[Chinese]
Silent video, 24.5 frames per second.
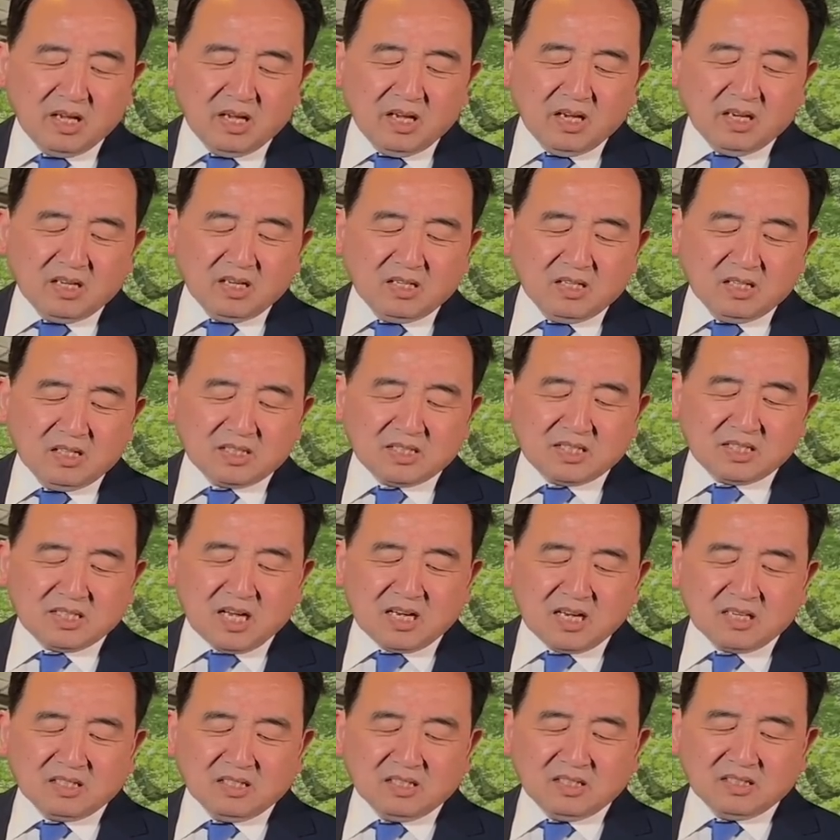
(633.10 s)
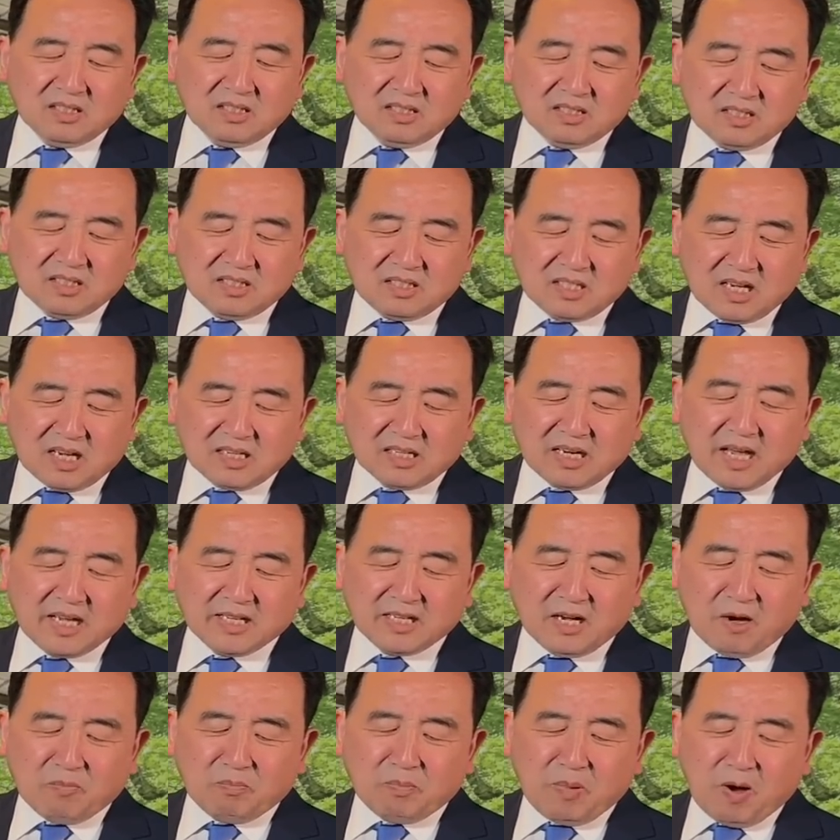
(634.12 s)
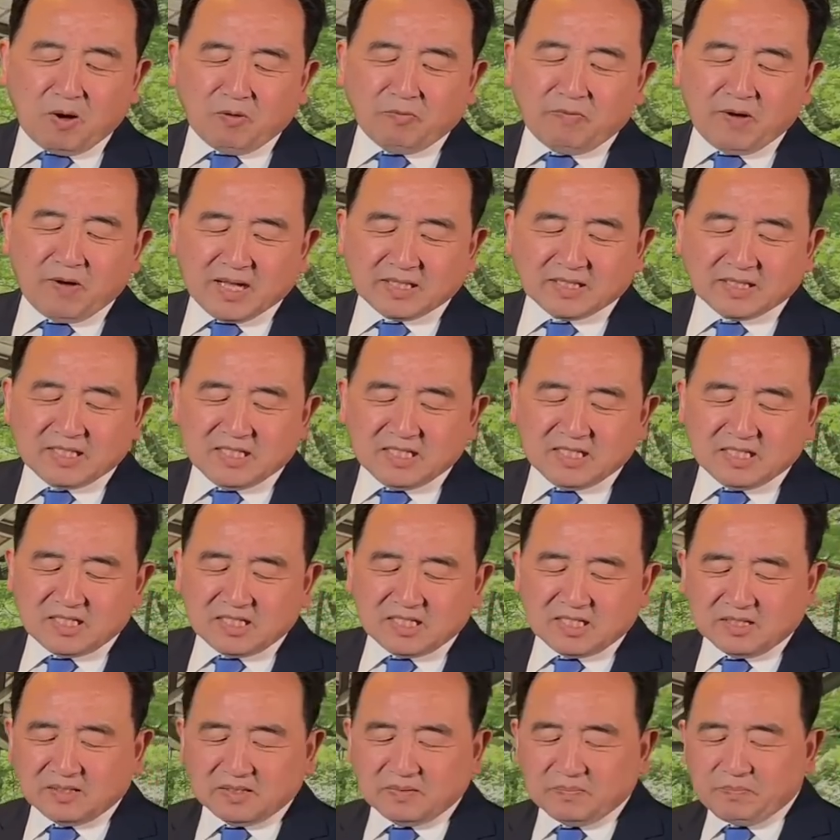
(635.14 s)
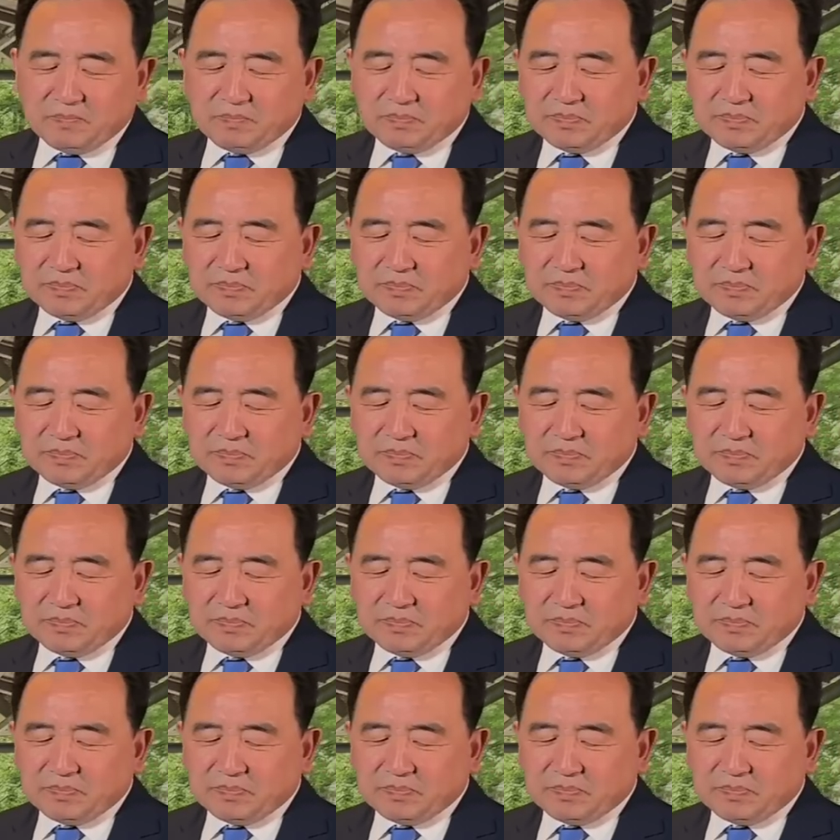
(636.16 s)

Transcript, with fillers: 和将将来要爆发的疫情。